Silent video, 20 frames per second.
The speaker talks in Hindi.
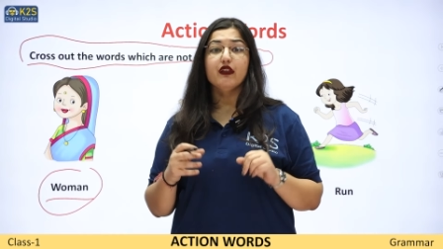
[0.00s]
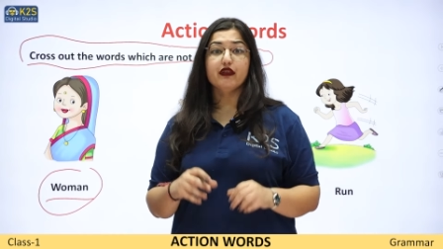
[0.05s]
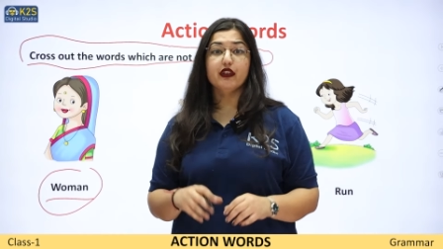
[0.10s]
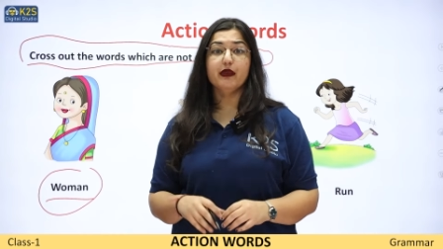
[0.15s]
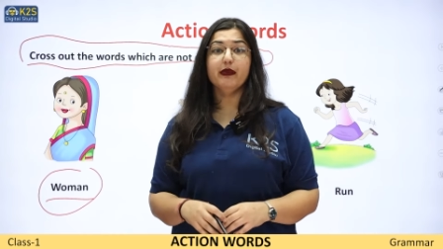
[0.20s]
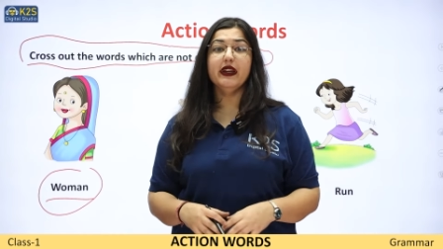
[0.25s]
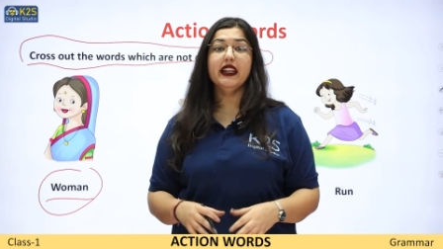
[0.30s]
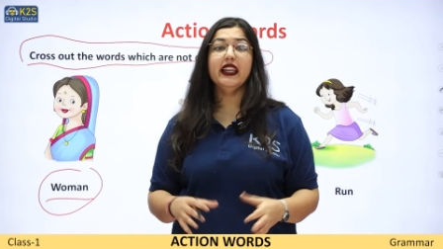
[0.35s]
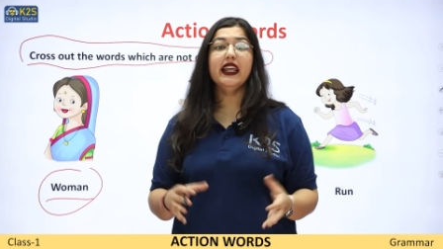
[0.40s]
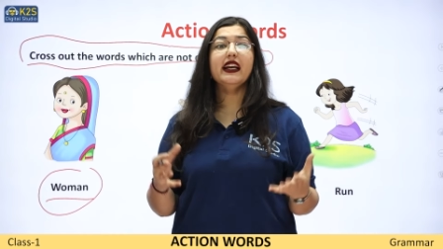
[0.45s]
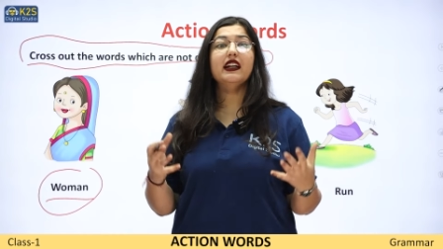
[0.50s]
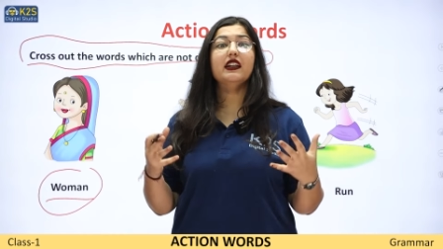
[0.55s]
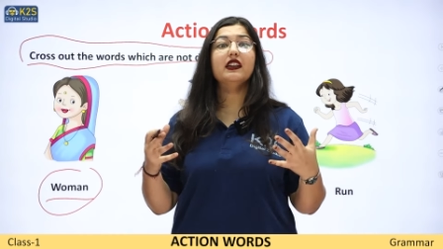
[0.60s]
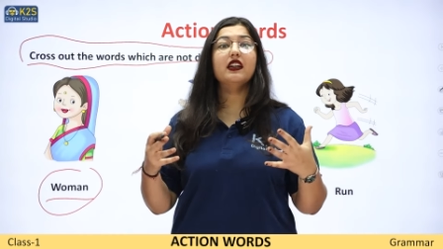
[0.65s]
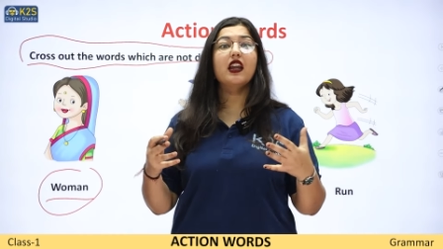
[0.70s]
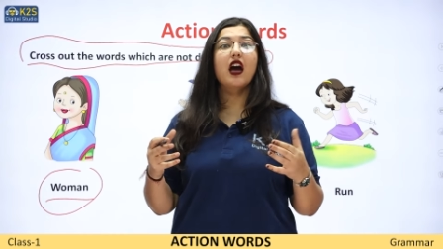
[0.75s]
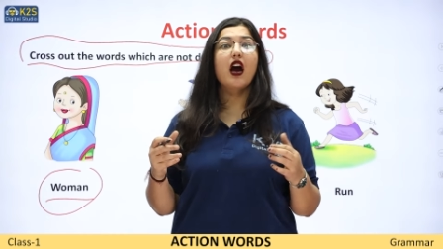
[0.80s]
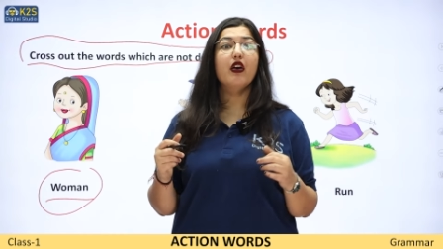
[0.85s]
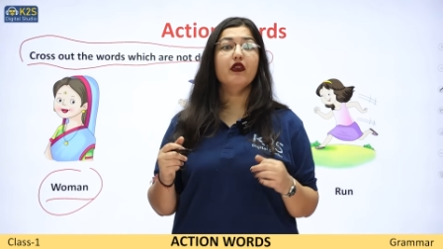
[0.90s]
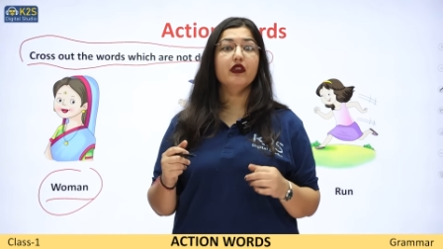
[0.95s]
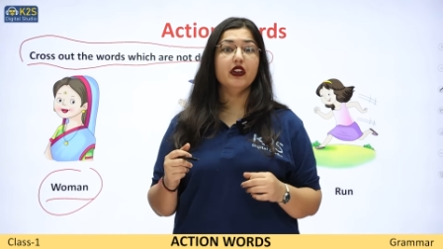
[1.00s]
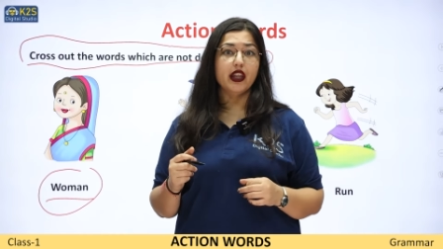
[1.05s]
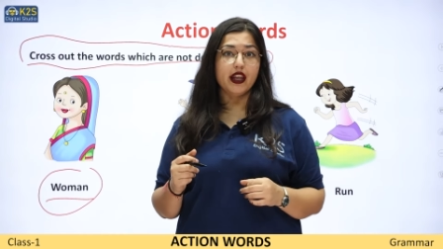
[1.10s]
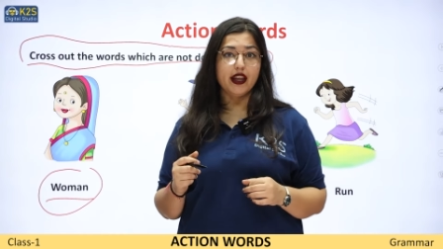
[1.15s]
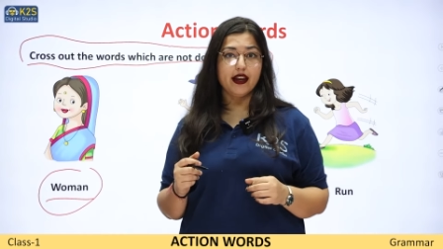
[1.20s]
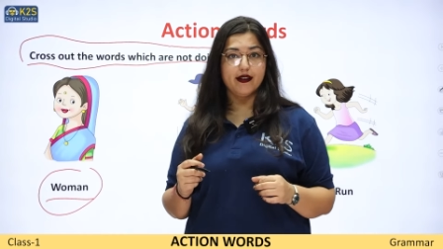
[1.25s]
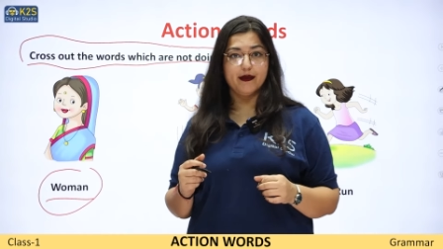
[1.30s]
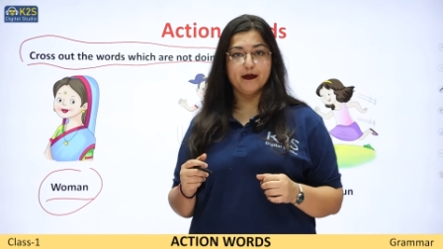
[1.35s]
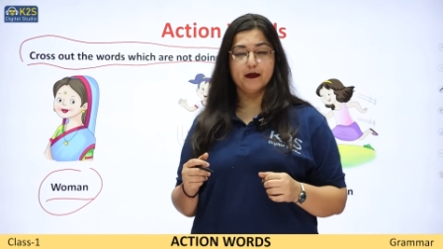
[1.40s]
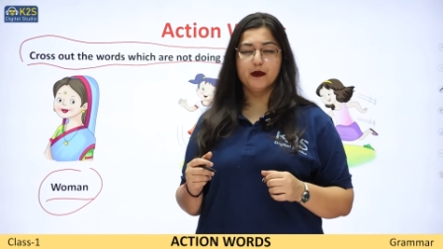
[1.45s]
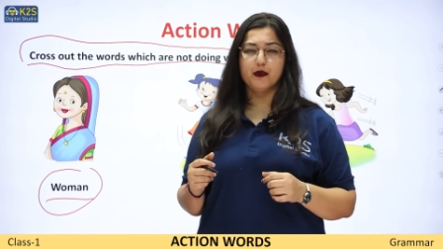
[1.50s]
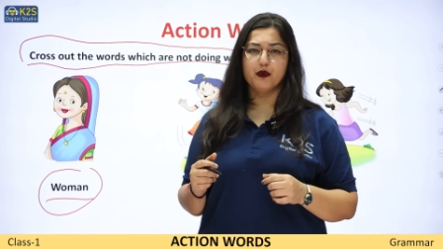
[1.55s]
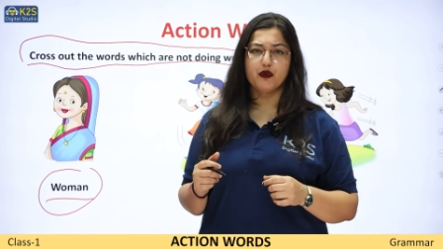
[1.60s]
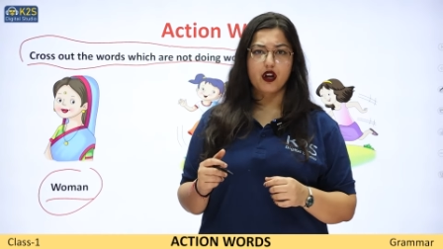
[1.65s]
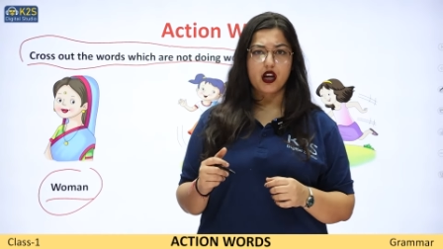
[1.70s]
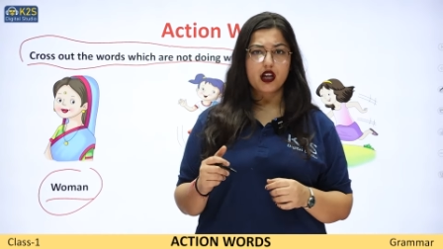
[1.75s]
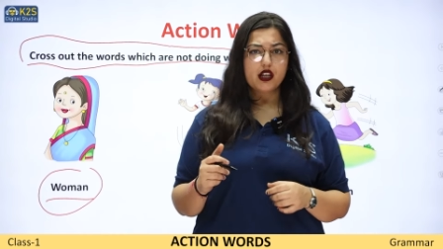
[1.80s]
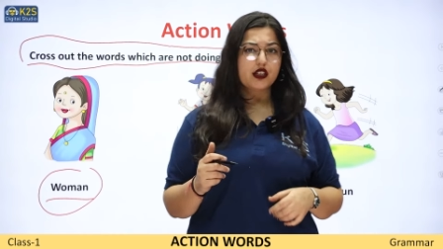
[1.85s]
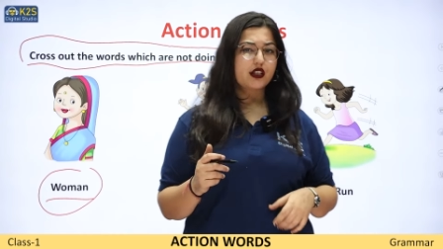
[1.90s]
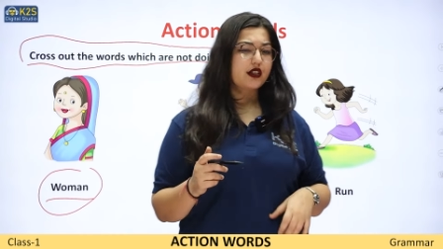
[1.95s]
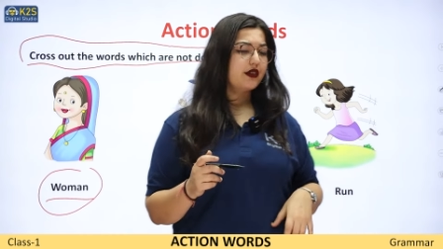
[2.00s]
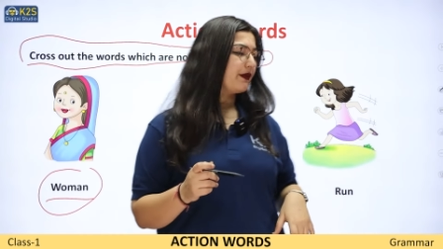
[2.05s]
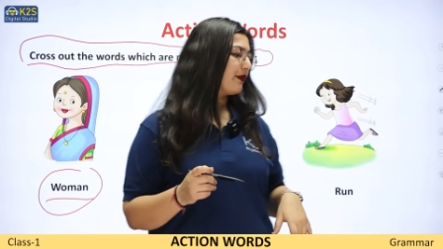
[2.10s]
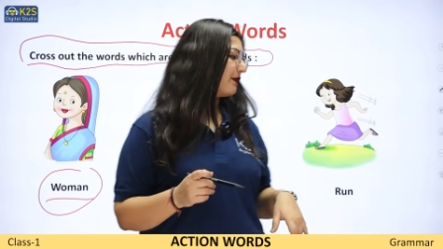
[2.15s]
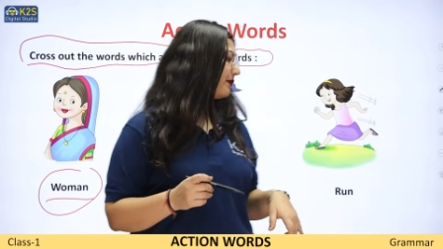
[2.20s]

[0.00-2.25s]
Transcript: वुमेन एक नाउन है राइट